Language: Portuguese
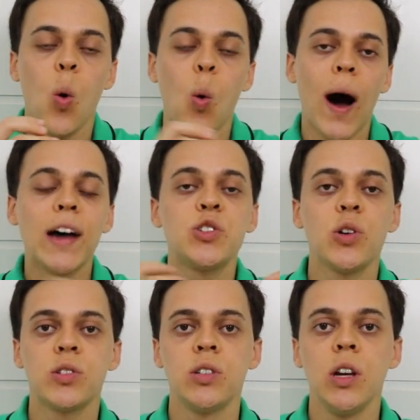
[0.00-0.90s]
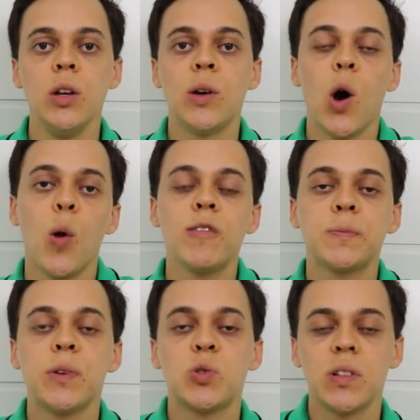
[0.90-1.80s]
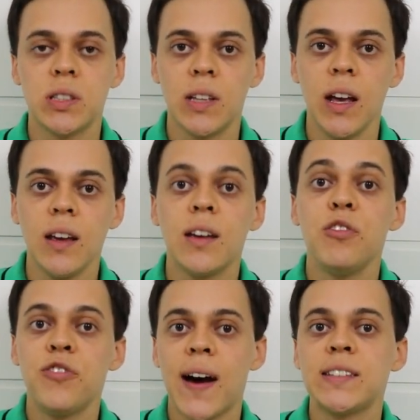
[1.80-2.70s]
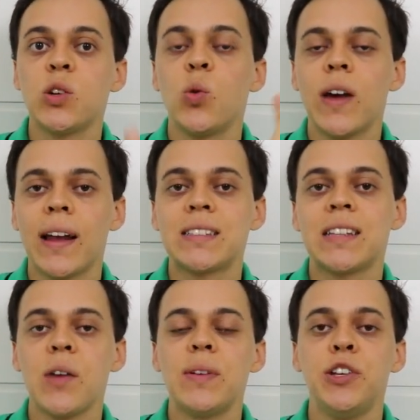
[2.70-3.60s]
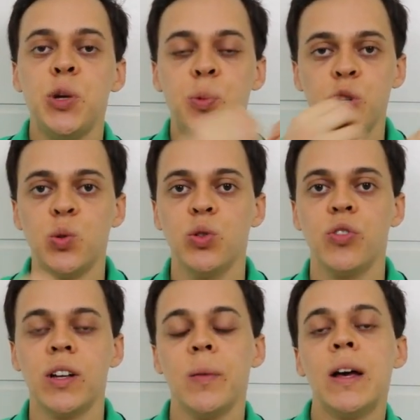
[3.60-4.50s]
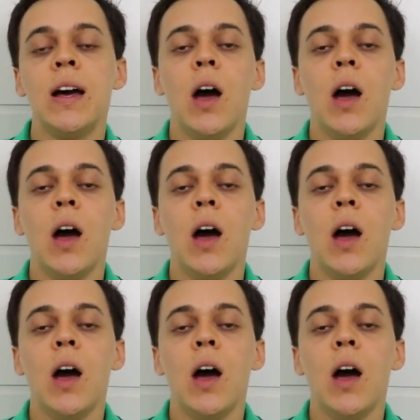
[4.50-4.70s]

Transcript: o raciocínio que algumas pessoas têm que fazem com que elas tenham esse tipo de dúvida.